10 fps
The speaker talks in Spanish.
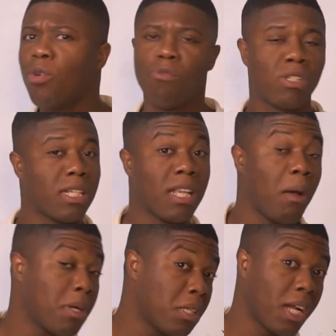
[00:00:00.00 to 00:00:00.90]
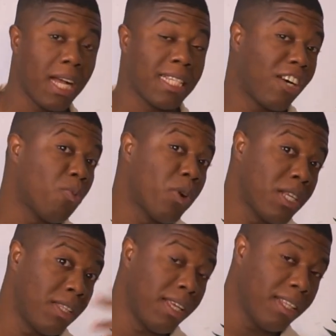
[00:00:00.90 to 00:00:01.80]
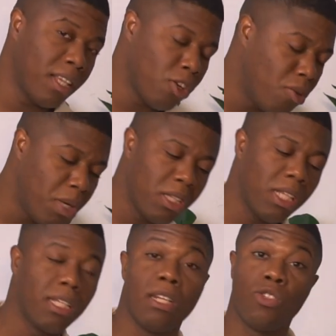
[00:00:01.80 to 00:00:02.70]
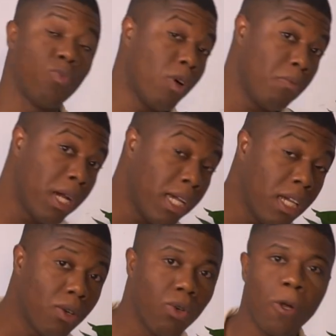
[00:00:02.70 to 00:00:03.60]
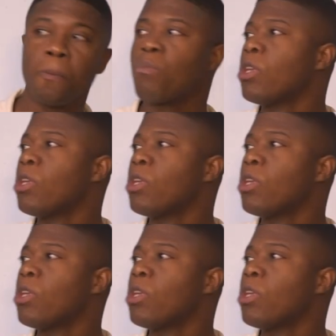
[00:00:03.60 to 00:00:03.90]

Muchas amas de casa, como les dije anteriormente, tienen su buen vehículo,